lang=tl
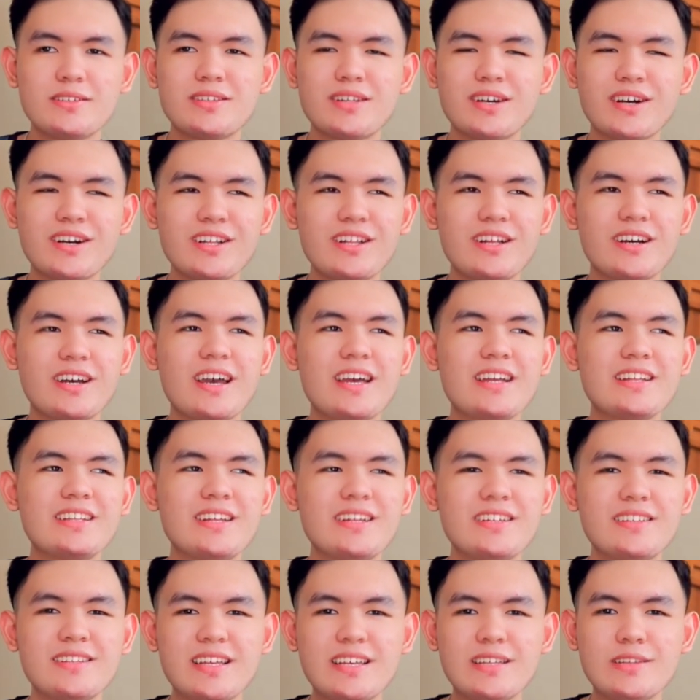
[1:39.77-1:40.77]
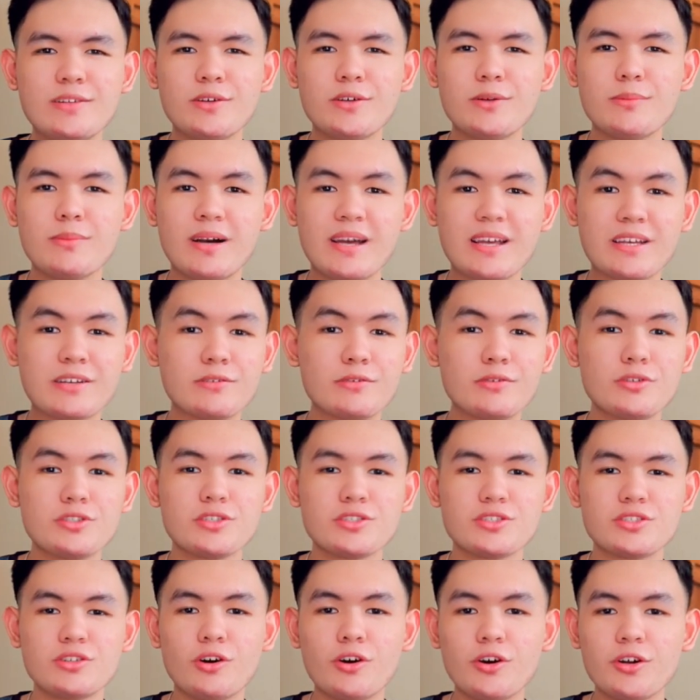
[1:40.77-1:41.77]
nakalagay din dito yung mga
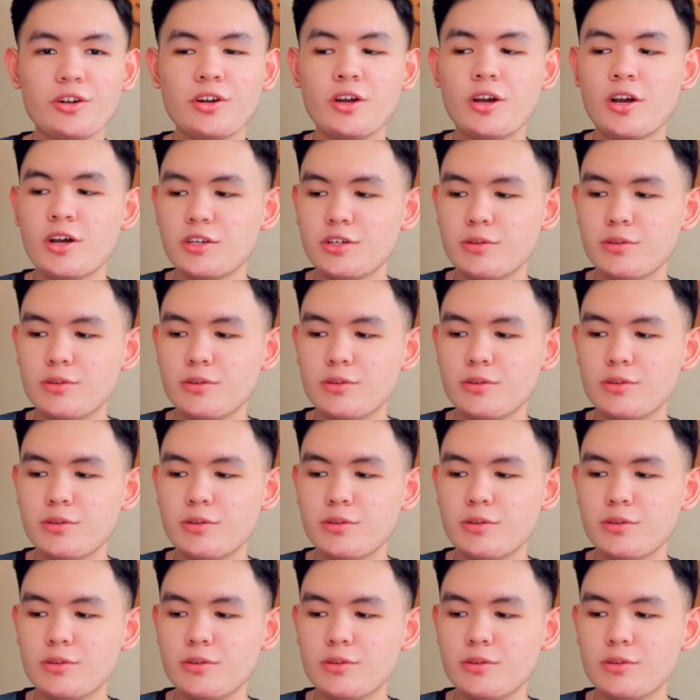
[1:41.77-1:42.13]
inclusions or